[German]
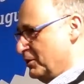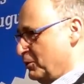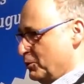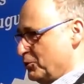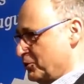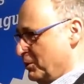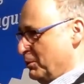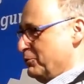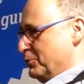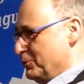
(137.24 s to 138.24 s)
Ne? Konnte ich da
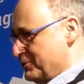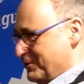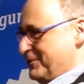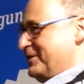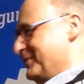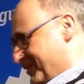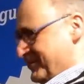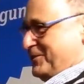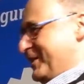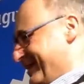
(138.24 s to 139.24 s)
mit dem Fuß, konnte ich dann da
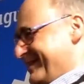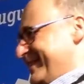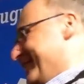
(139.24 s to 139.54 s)
so schalten.